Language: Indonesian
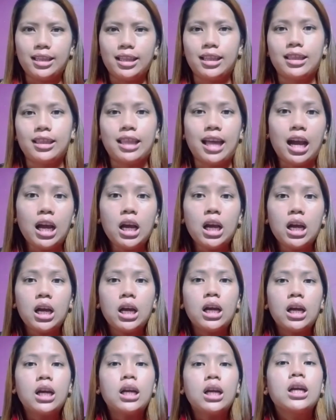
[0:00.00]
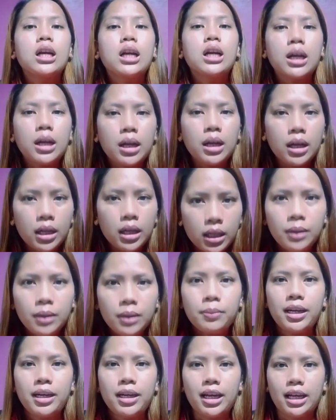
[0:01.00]
tentang
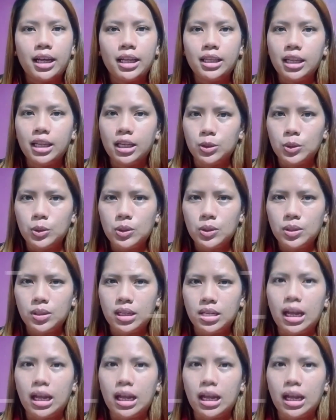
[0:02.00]
kemenangan Yesus ke